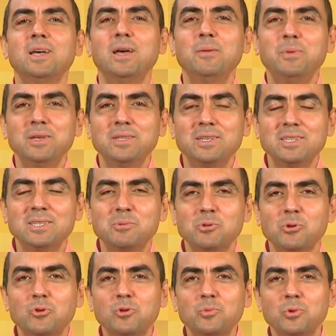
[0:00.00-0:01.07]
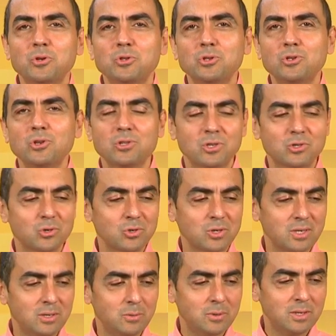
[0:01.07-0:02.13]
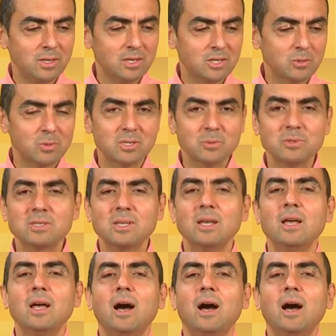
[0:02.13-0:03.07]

epeydir ismini okumuyorduk. O da çok iyi bir yarışmacımız.